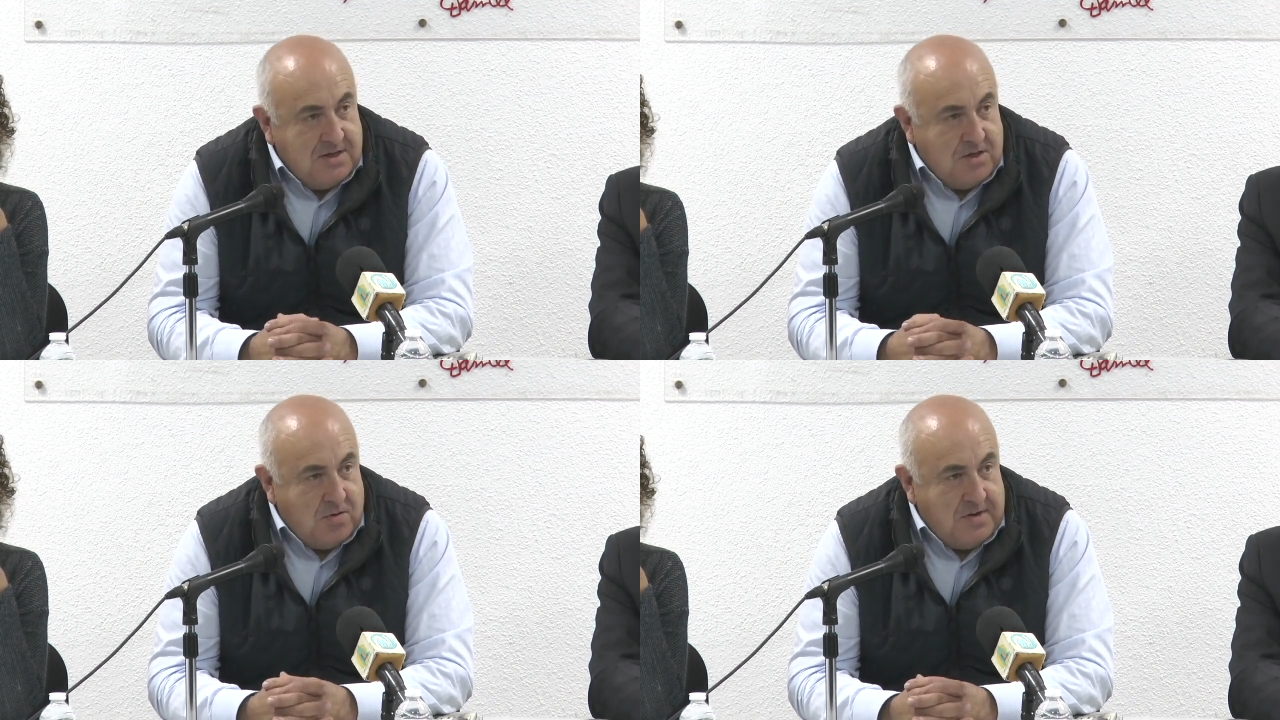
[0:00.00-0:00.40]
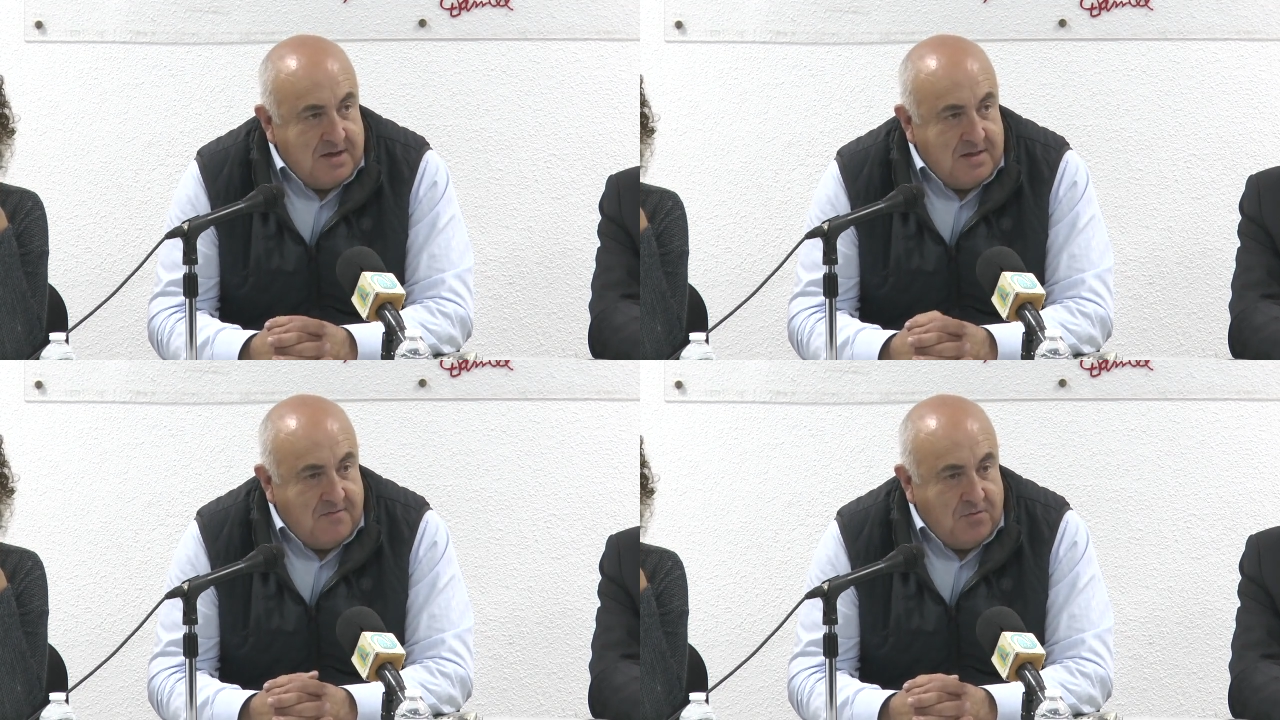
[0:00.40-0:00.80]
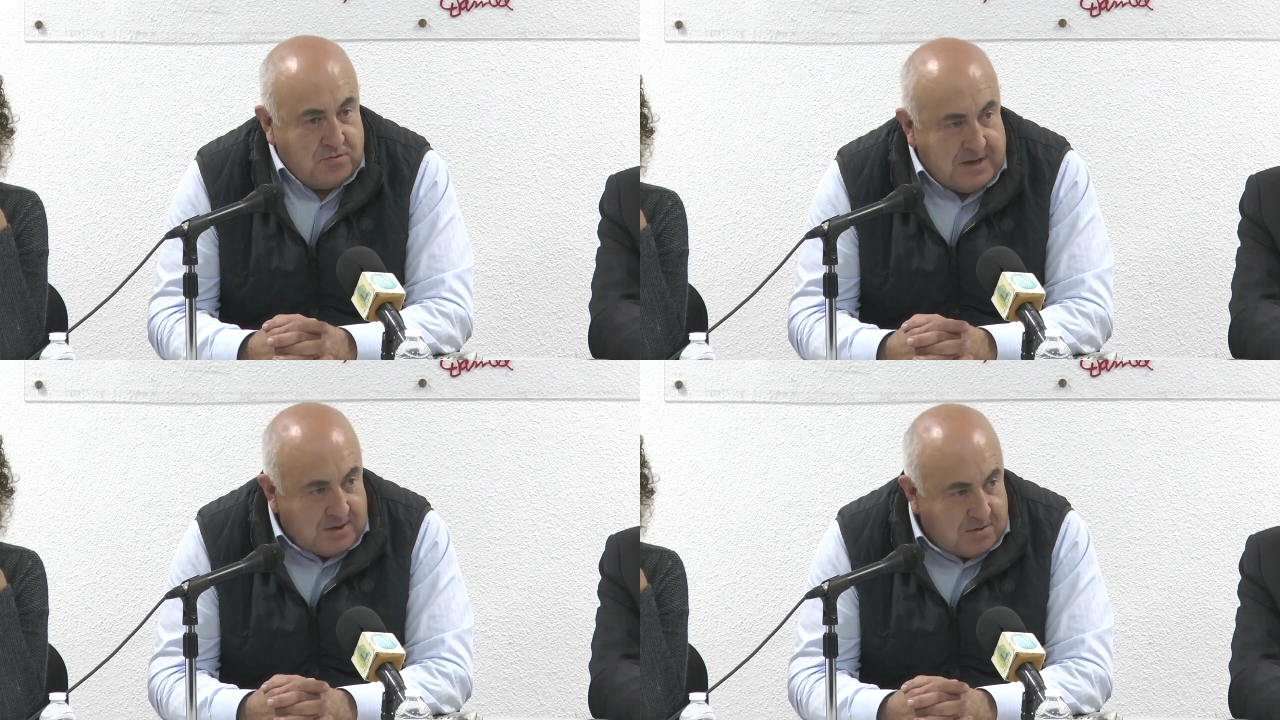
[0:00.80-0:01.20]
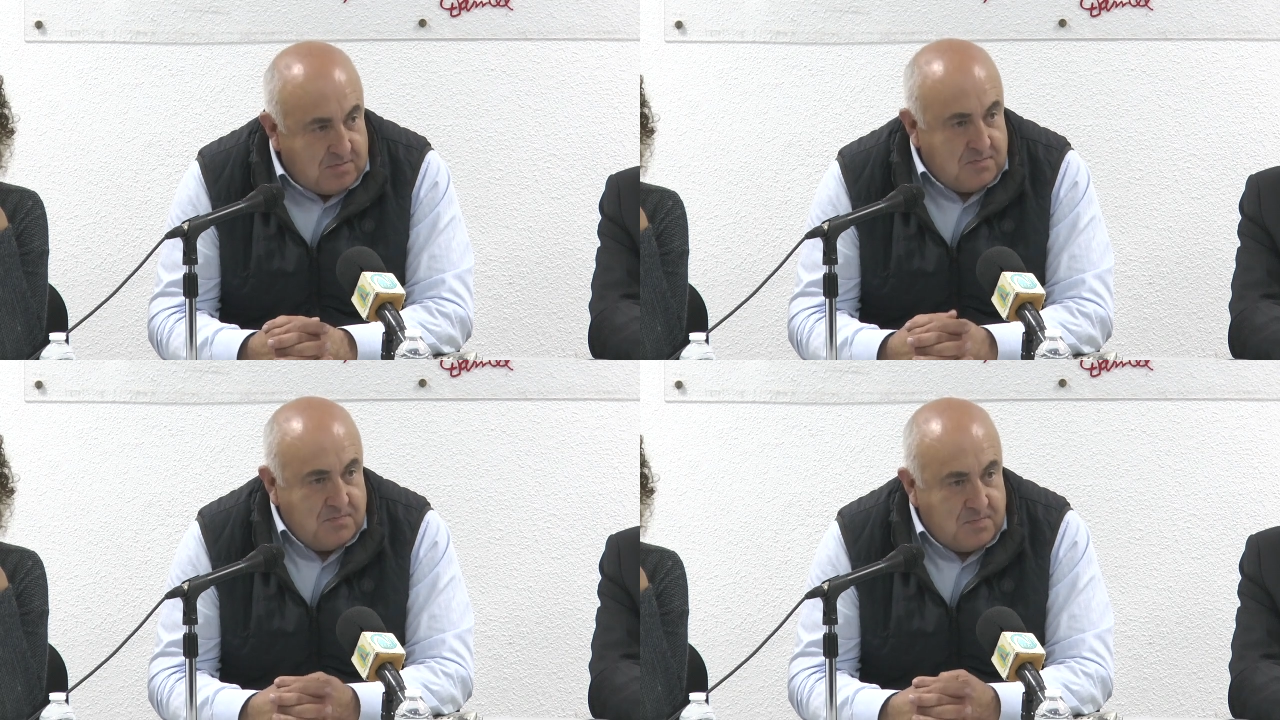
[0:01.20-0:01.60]
y hubiera
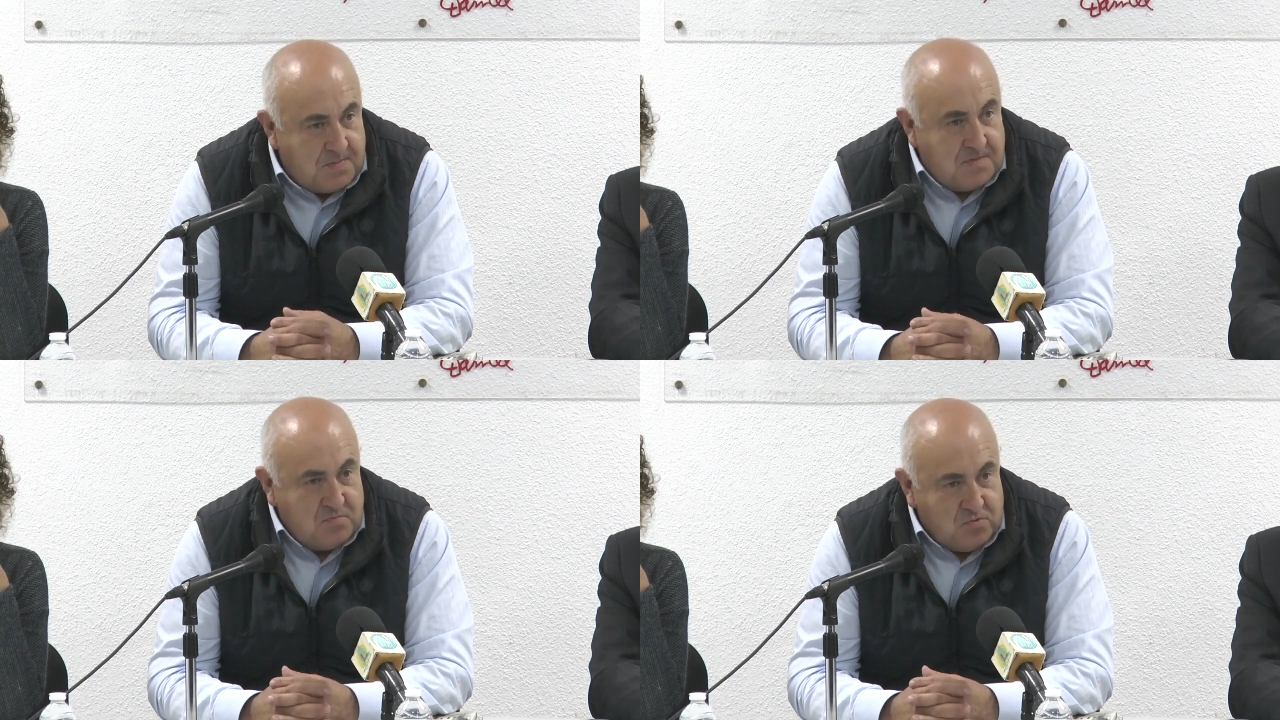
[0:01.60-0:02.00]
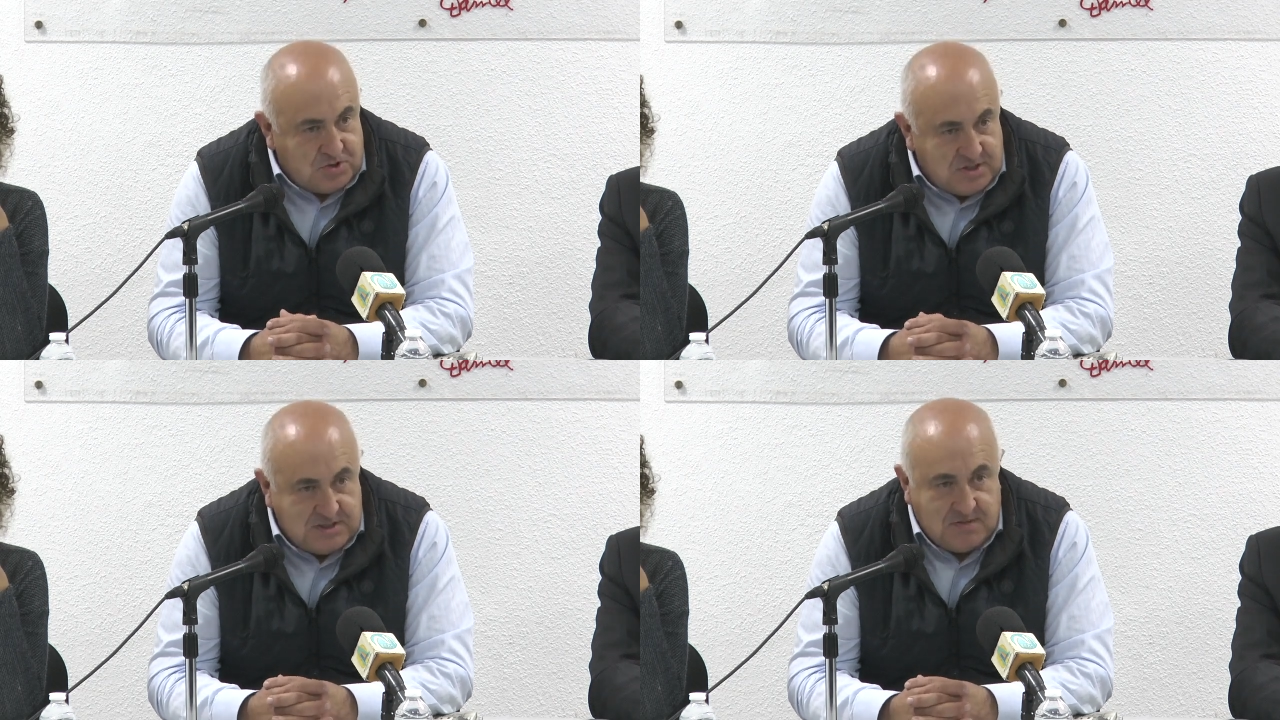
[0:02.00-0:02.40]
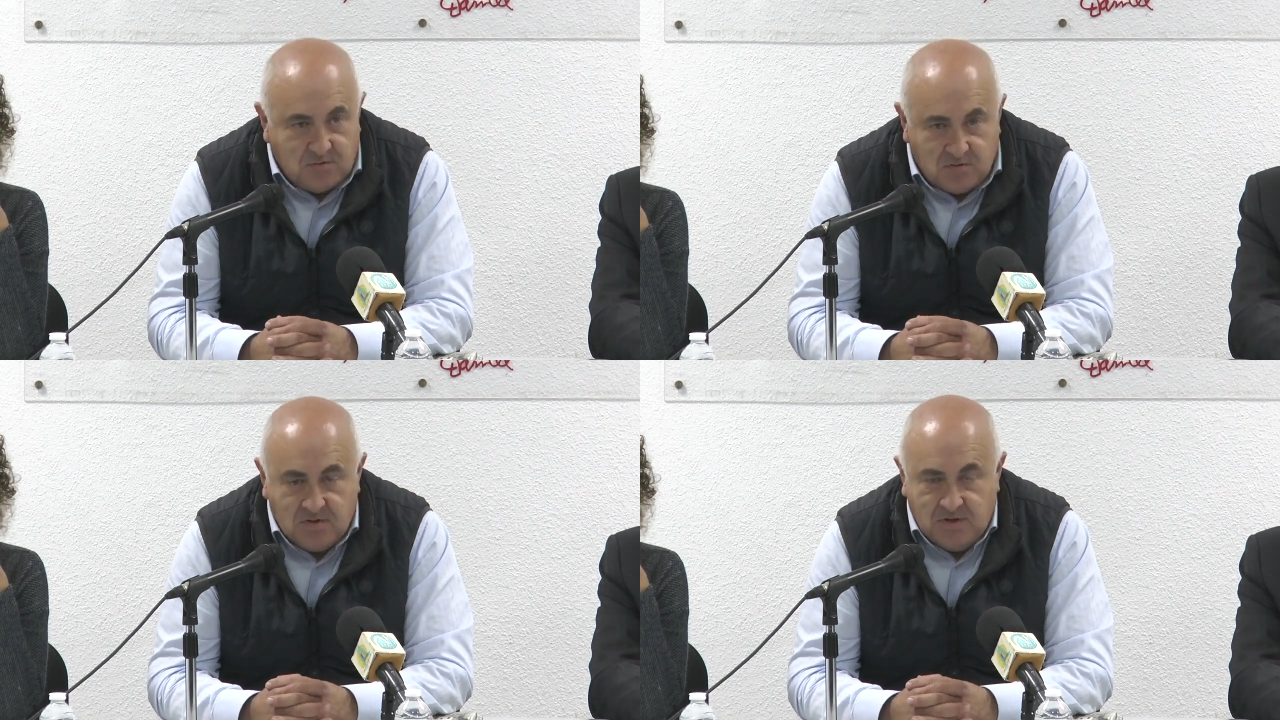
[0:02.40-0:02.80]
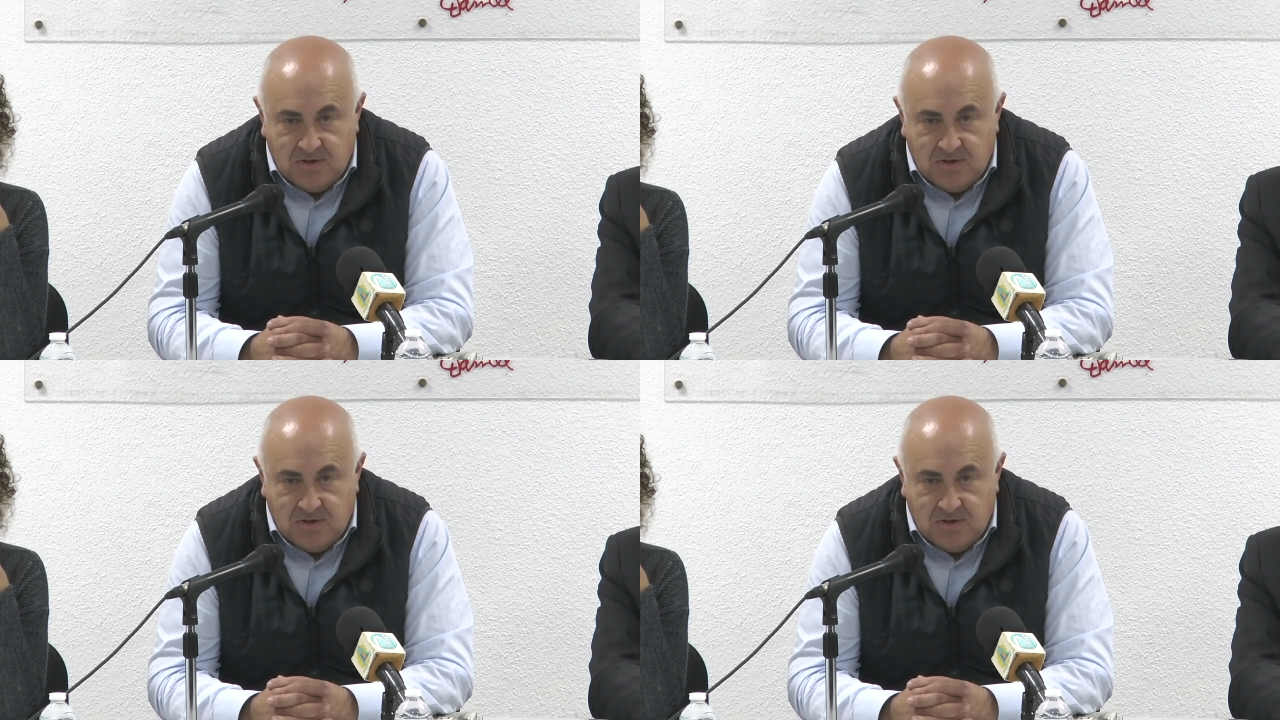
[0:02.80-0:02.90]
disfrutado muchísimo